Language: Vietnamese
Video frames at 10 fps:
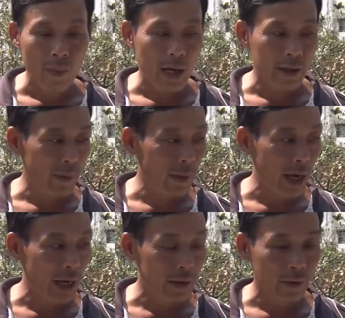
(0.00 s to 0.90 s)
300 cây
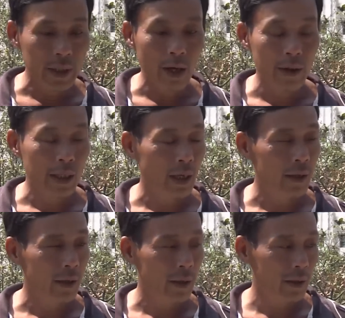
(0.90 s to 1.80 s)
mai tôi
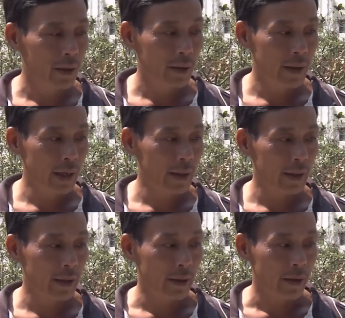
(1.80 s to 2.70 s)
giờ nó chết
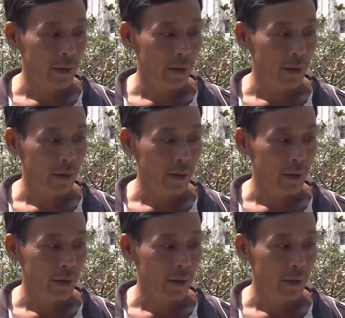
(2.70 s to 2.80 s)
hết rồi.